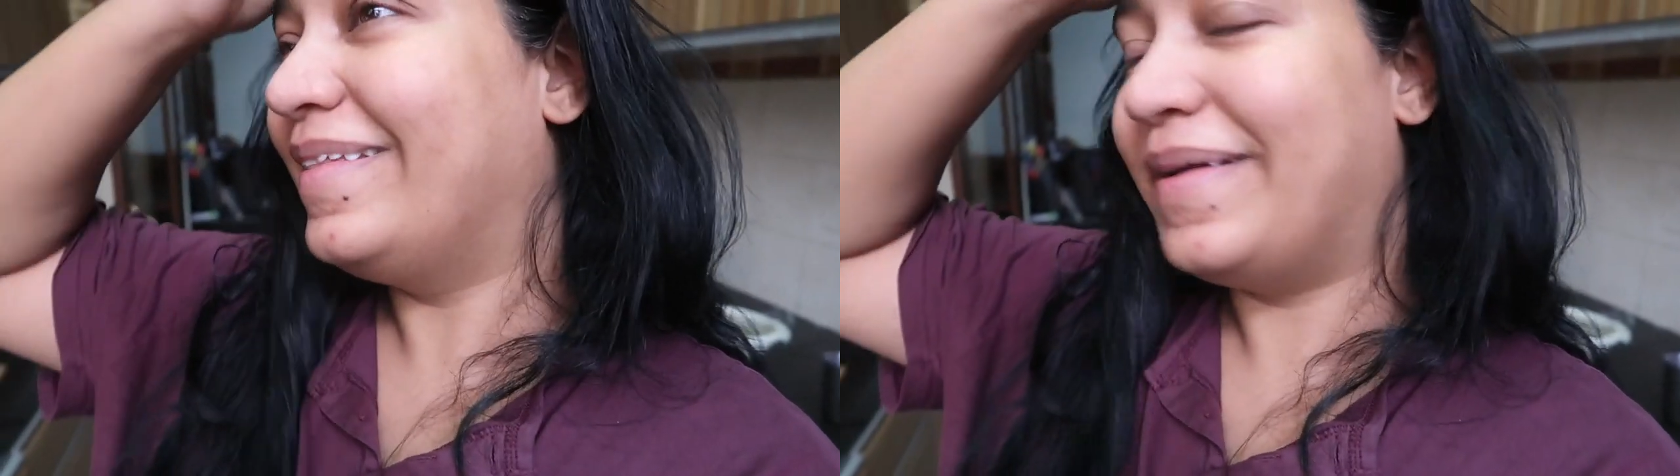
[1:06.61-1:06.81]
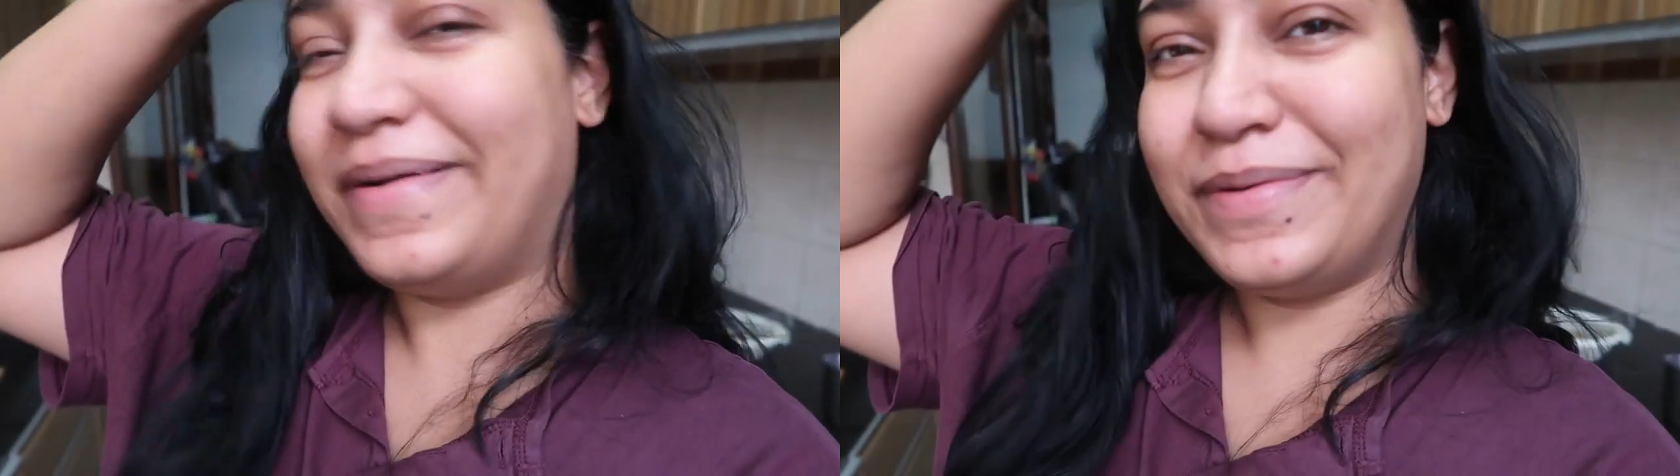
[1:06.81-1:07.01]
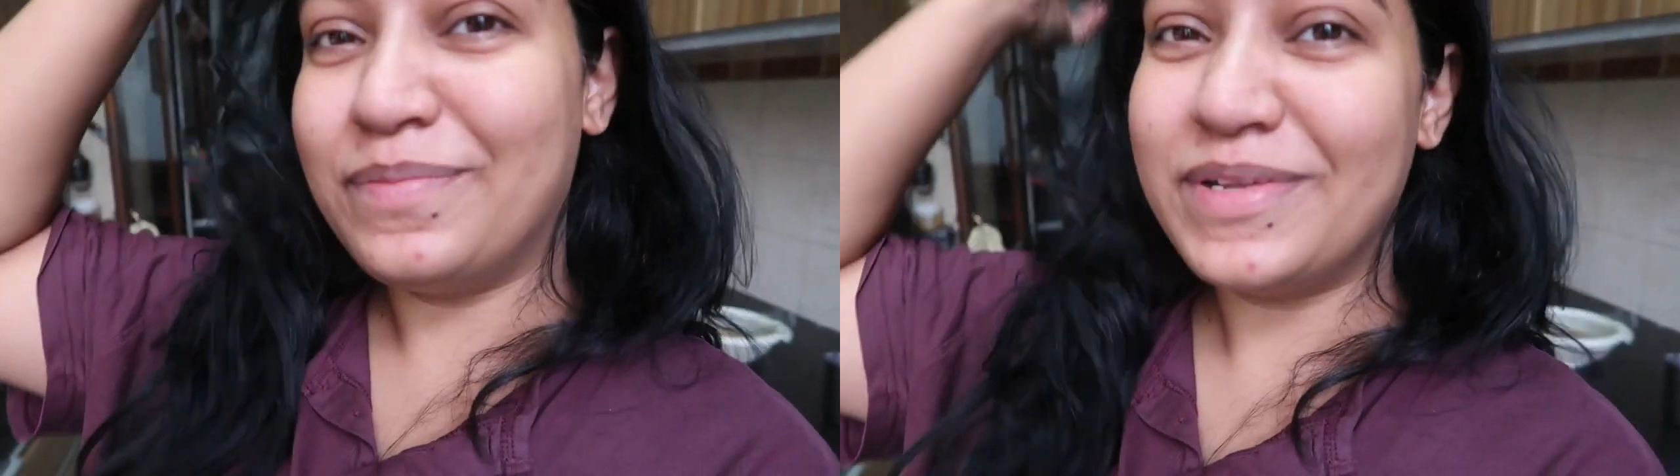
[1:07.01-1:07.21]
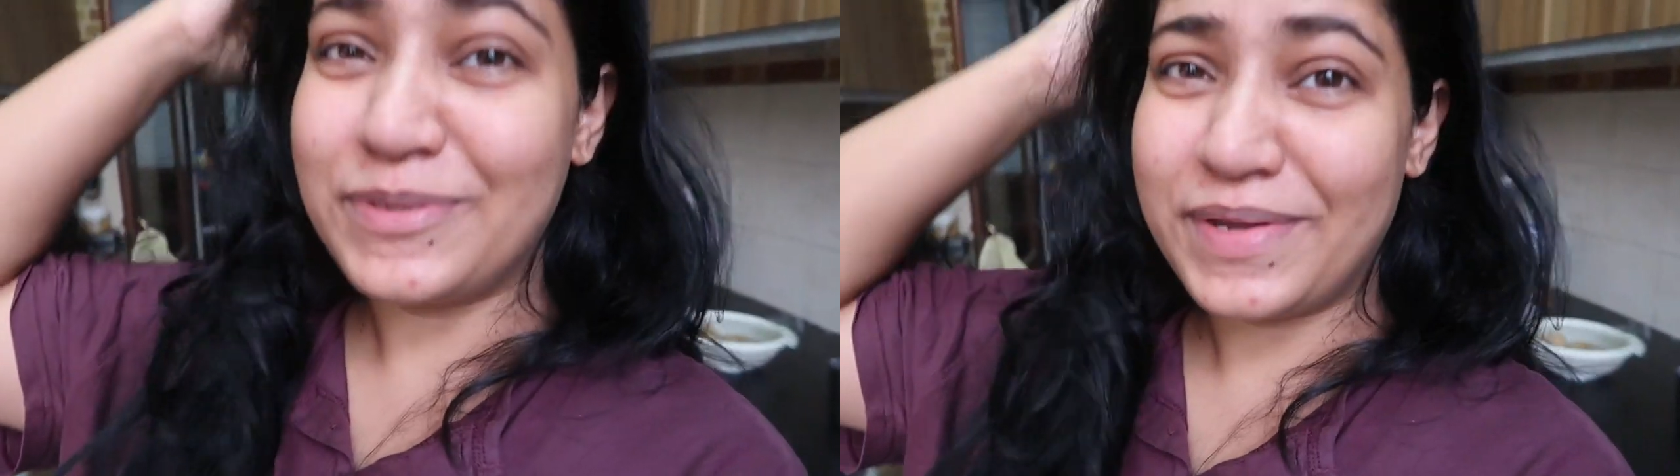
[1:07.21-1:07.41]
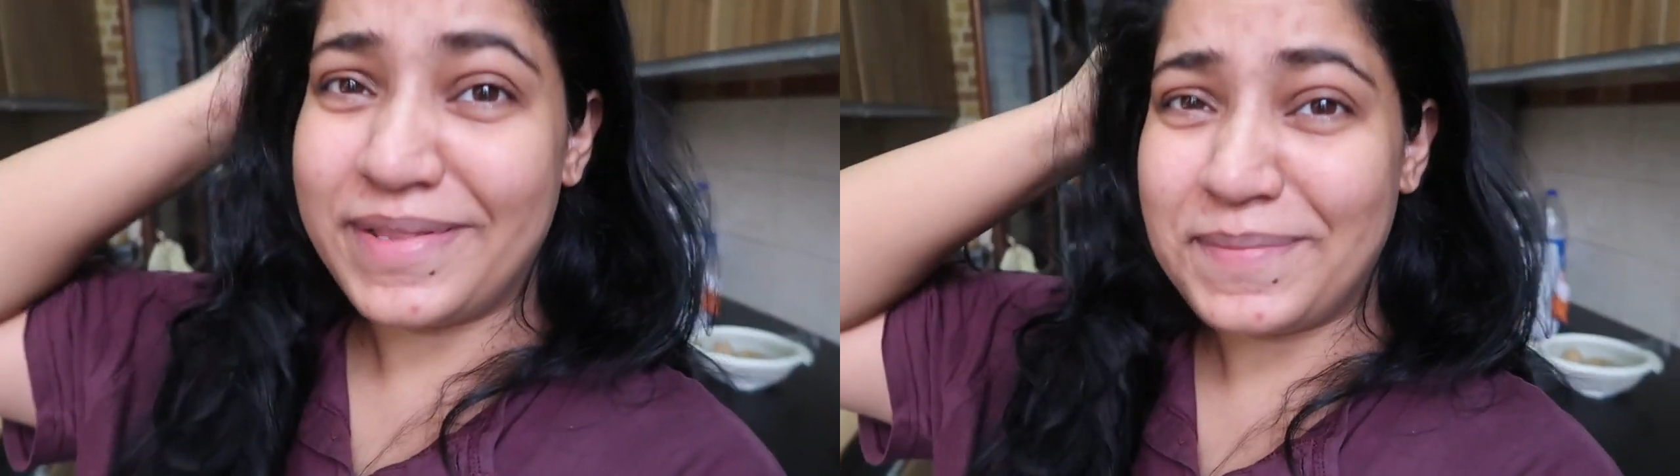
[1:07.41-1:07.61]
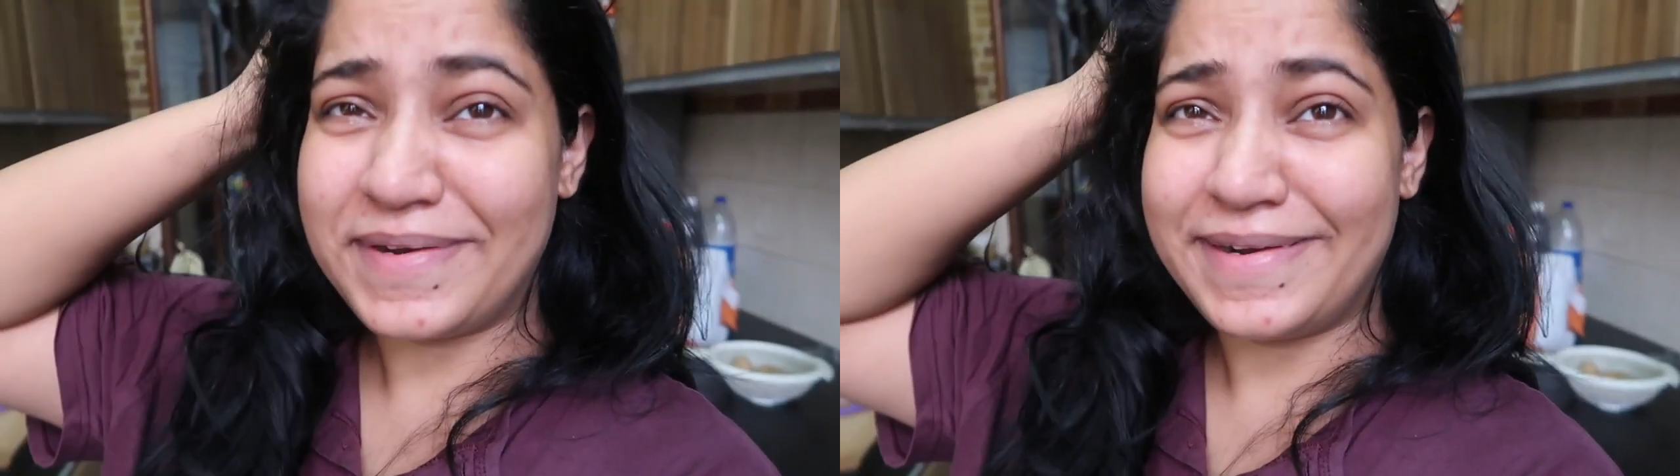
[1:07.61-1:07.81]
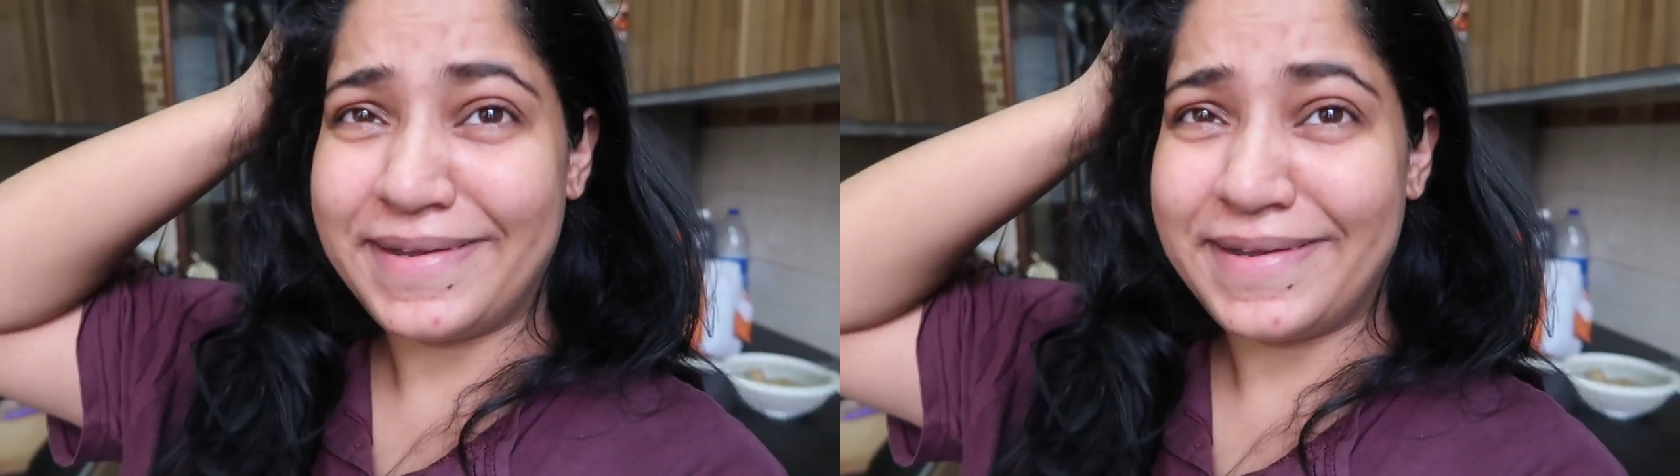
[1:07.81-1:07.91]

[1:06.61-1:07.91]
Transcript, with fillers: थोड़ा टू मच हो गया था मेरे